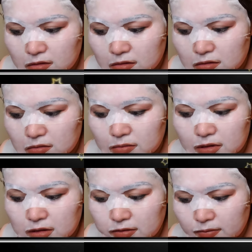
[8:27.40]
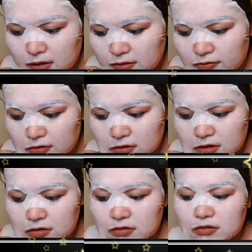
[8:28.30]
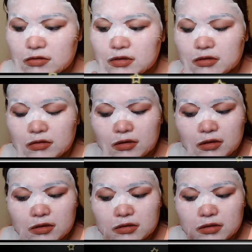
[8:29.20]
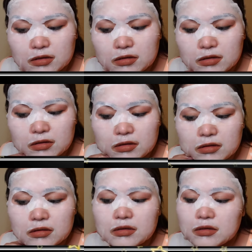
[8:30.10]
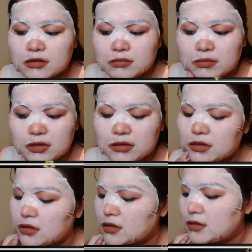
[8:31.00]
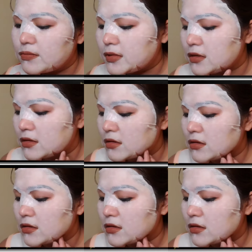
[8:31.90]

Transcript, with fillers: So, dito muna. May na-fall dito. Kunin ko lang kasi may hindi natakpan.